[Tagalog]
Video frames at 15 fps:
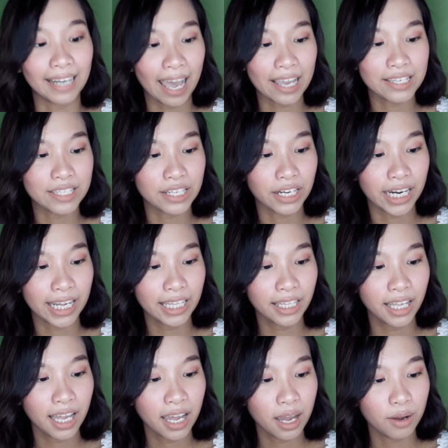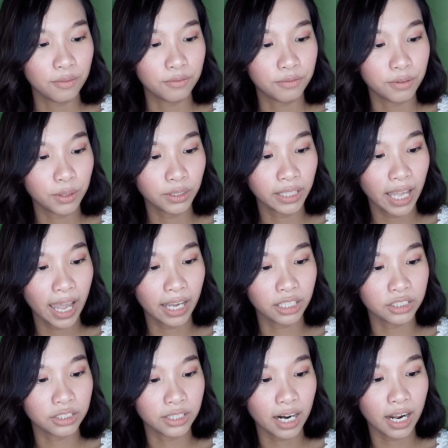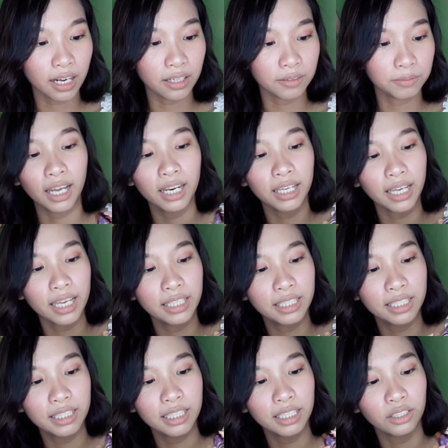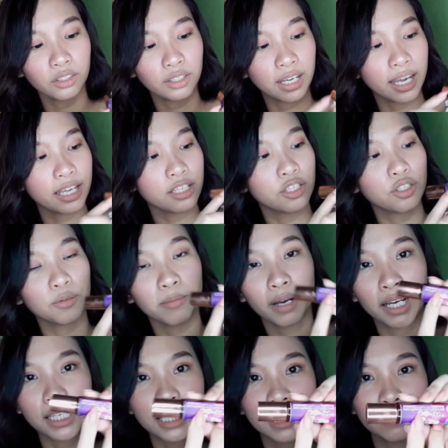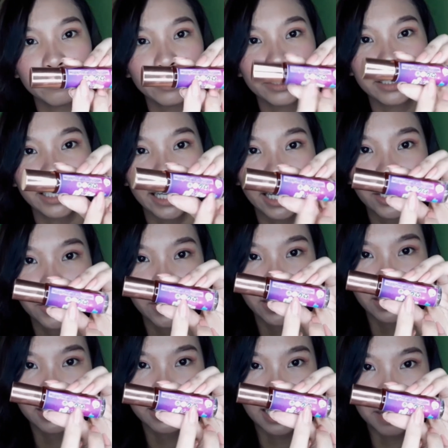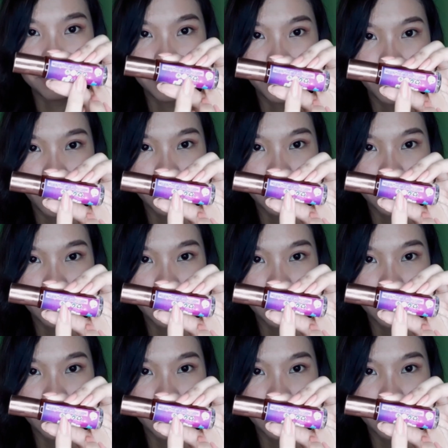glycerin, fruit extract. Nakalagay din dito, guys, yung mga symbols na yan, yung sinabi ko